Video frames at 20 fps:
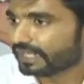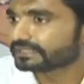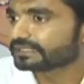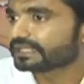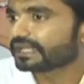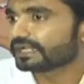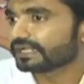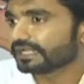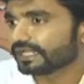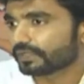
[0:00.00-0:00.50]

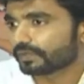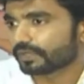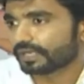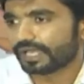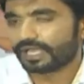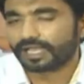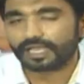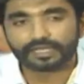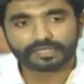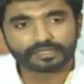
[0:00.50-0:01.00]
అందరినీ
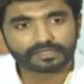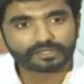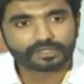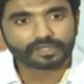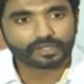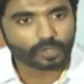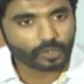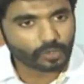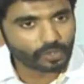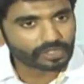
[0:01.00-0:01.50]
కూడా
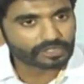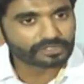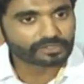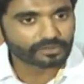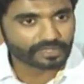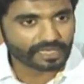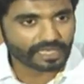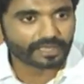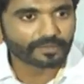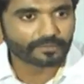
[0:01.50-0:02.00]

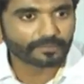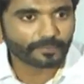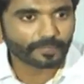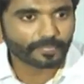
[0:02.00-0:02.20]
కోరుతున్నాం